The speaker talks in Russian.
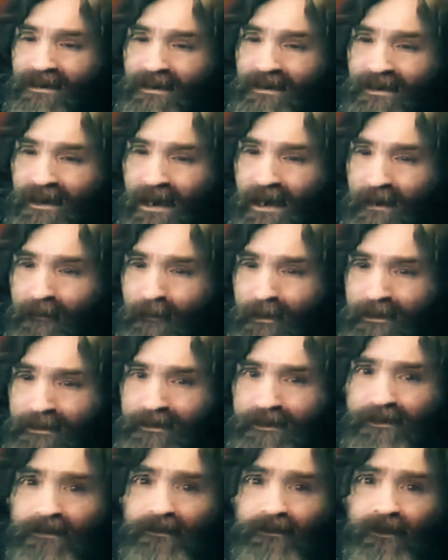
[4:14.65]
который ходит в
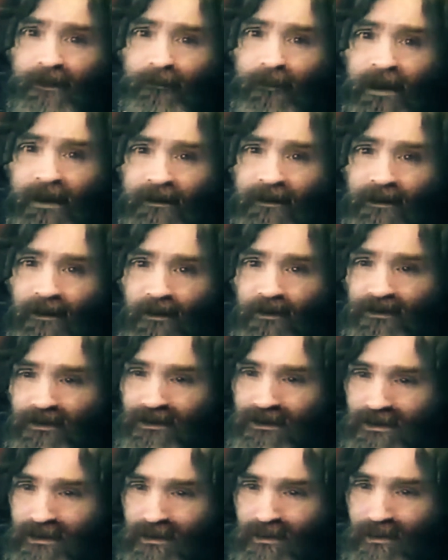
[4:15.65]
школу, у
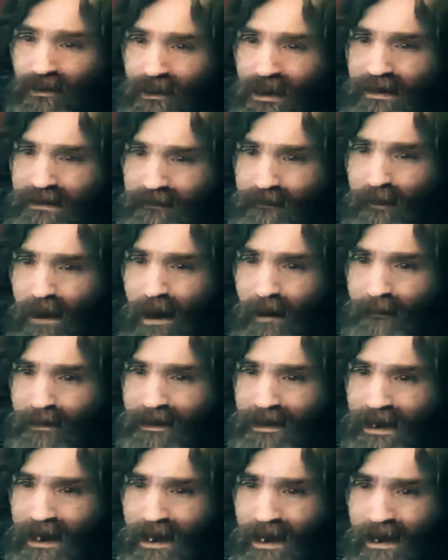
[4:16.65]
которого была мама и
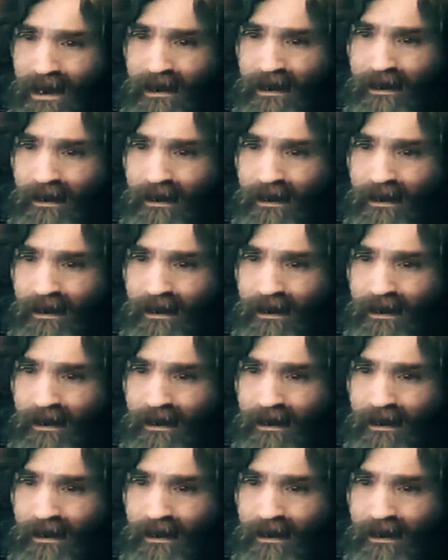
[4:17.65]
папа.